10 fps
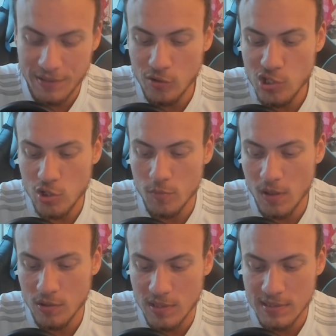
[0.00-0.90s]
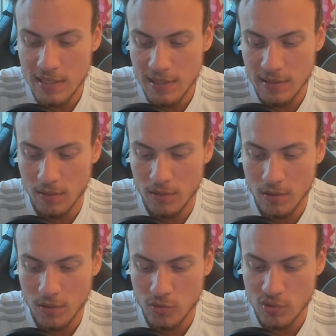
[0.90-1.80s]
temps de chargement
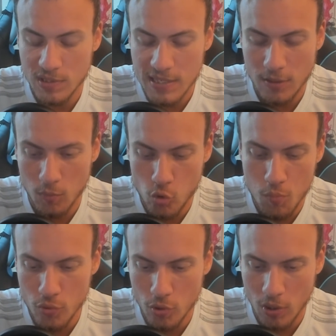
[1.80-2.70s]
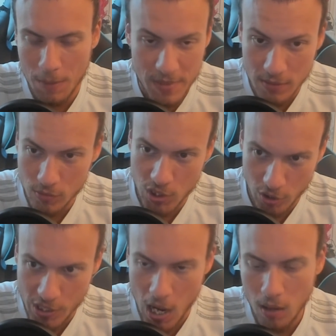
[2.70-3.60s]
euh, sont censés, être beaucoup plus rapides, ce qui est
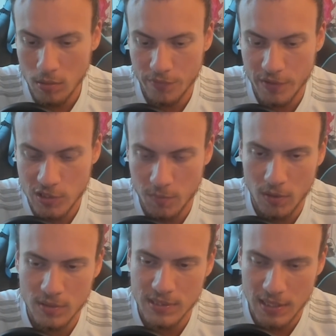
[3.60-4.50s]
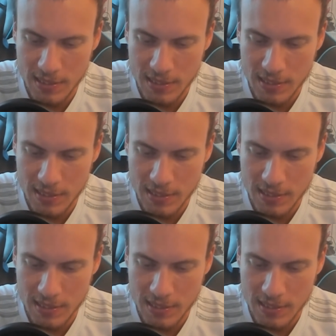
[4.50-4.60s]
le cas, effectivement. Ça allait